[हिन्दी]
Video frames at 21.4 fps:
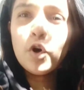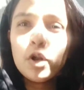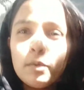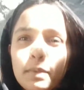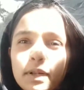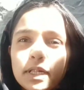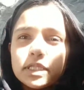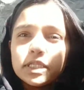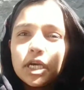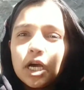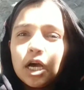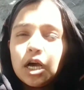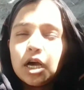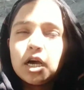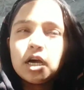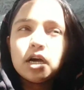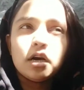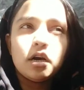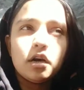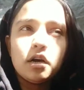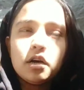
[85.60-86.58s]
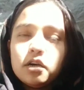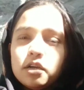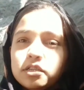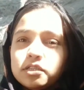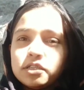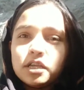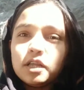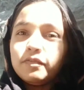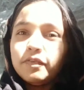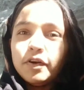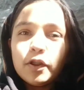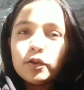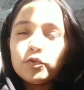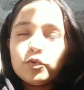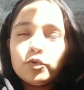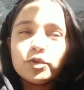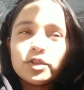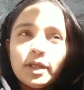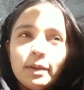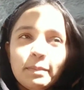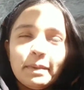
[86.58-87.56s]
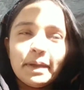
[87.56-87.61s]
सा सलवार कुर्ता
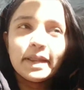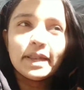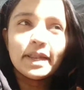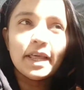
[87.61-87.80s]
पहनना है